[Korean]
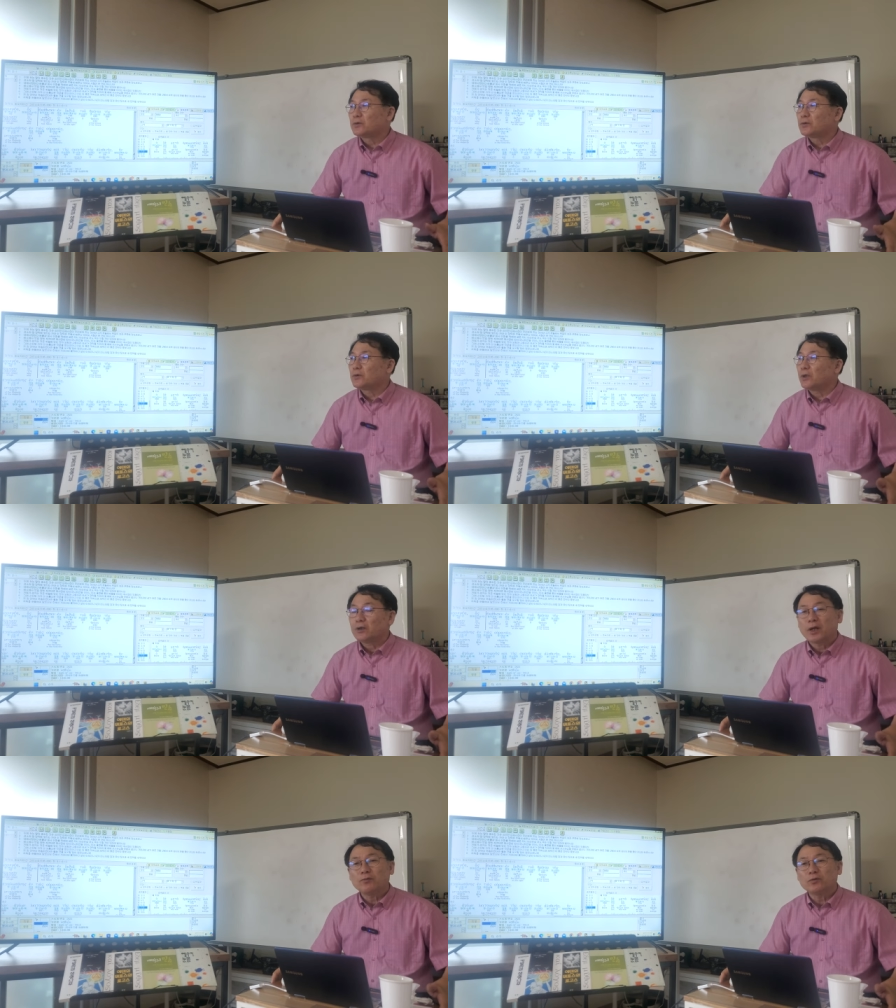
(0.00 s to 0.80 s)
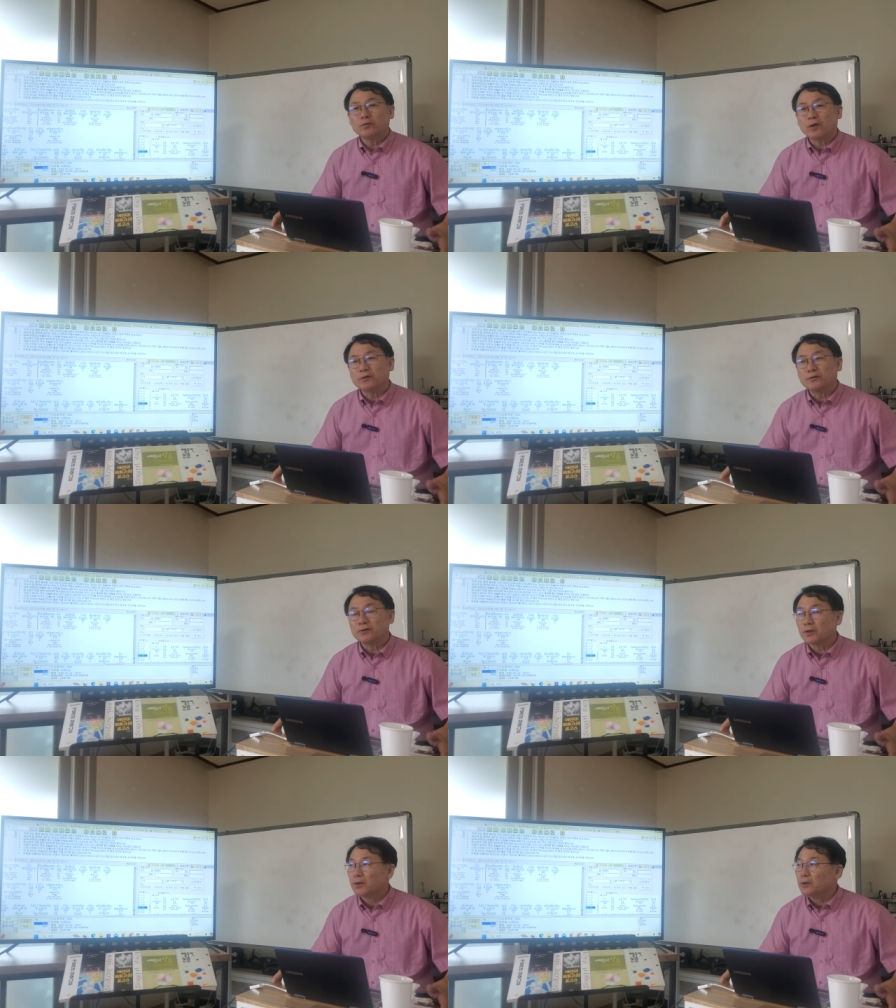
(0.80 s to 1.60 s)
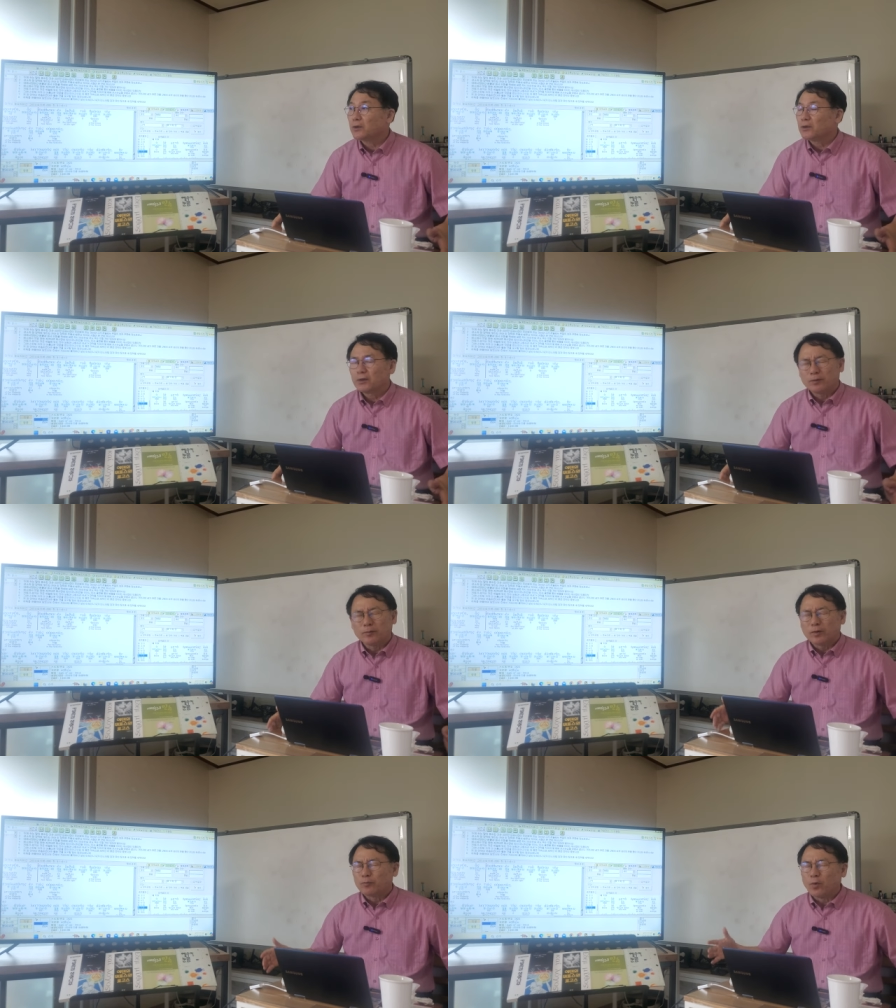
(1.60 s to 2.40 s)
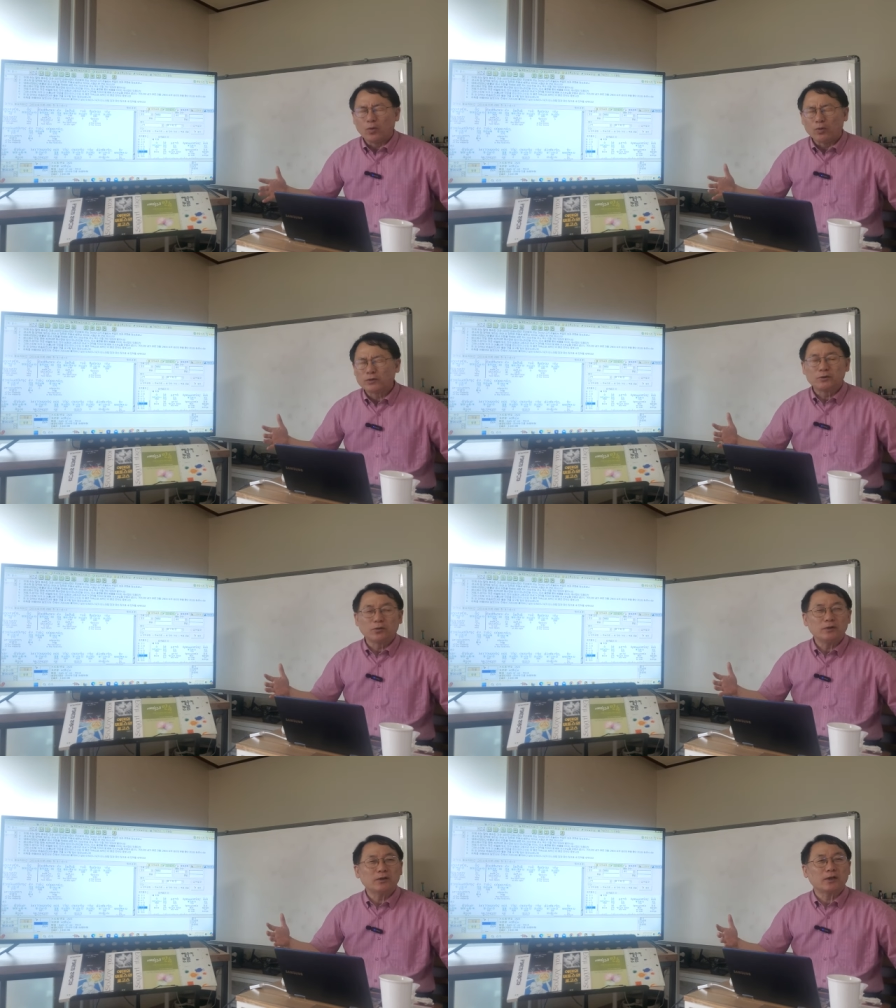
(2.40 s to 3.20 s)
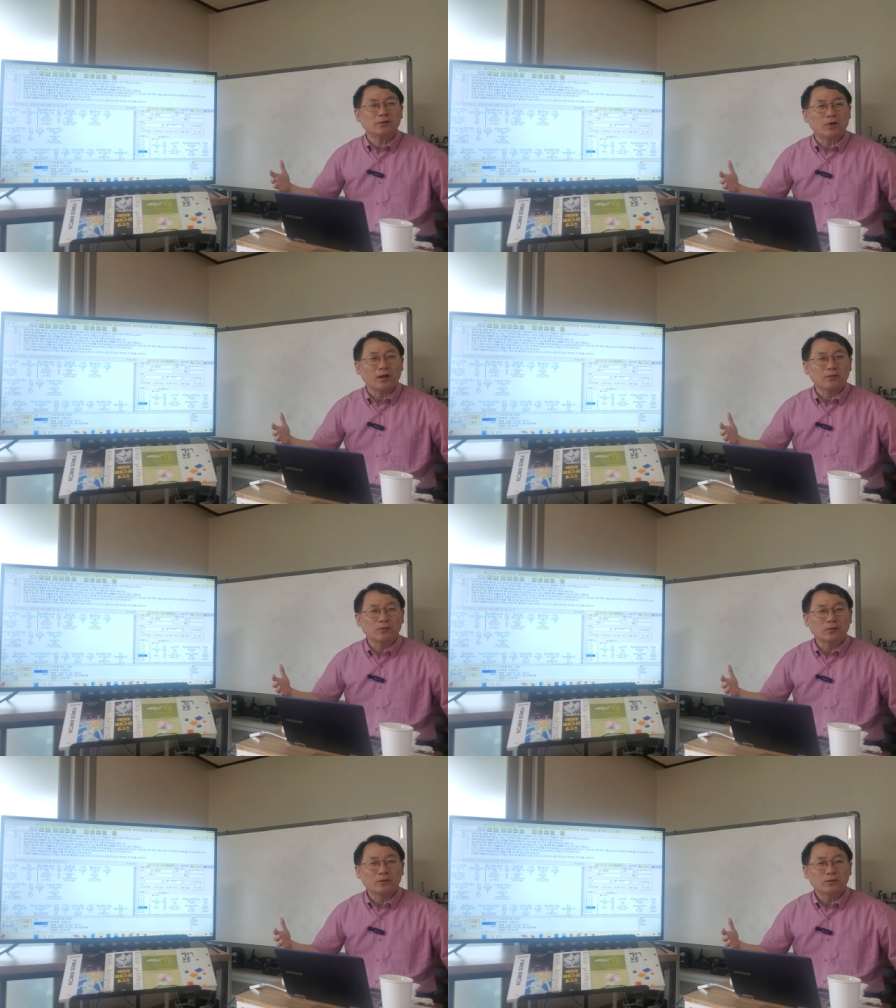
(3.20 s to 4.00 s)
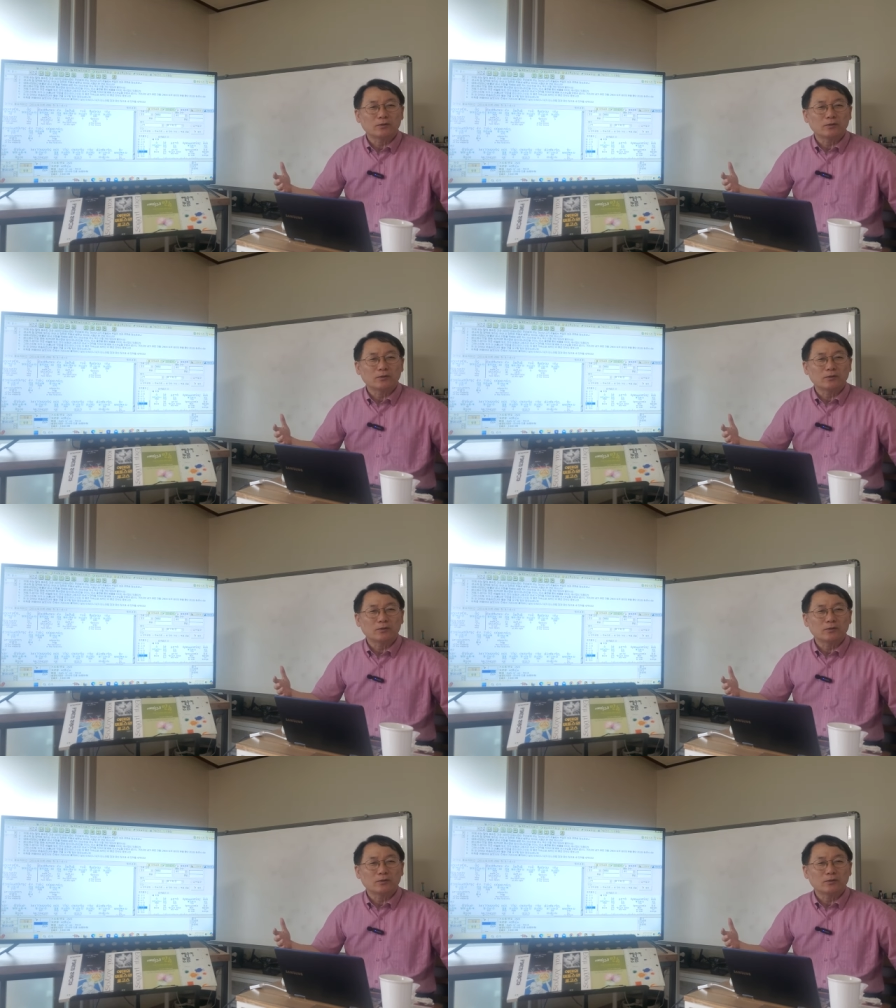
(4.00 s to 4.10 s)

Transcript: 저게 해부동사를 쓰는 게 모시고 있나니도 아니고